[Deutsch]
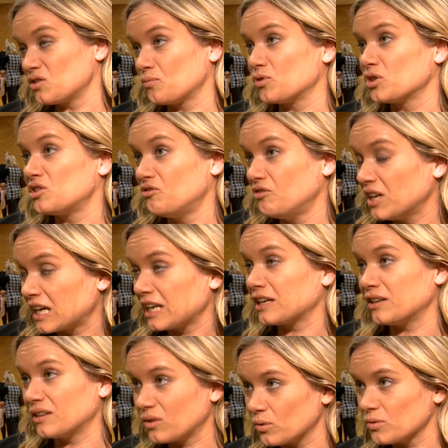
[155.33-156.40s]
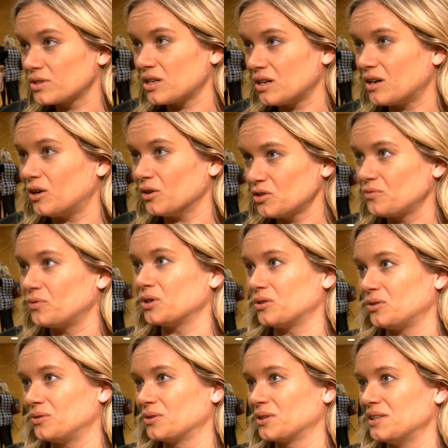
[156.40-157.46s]
Obwohl es wirklich eine große
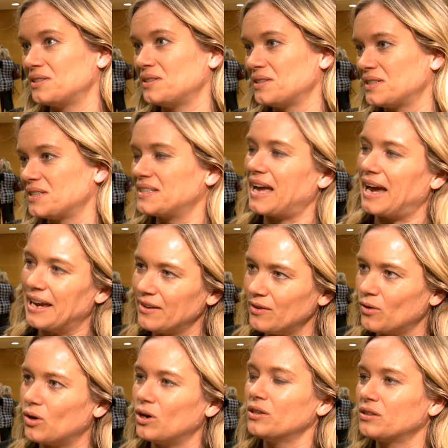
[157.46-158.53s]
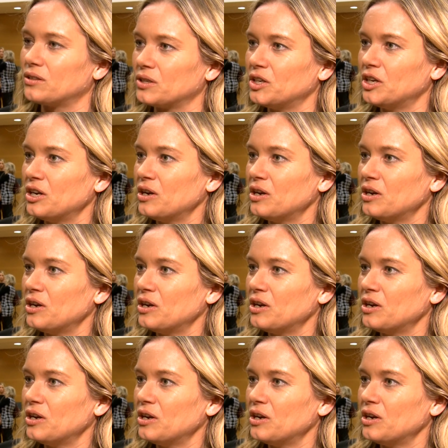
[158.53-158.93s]
Herausforderung ist, ist es der eine Ort,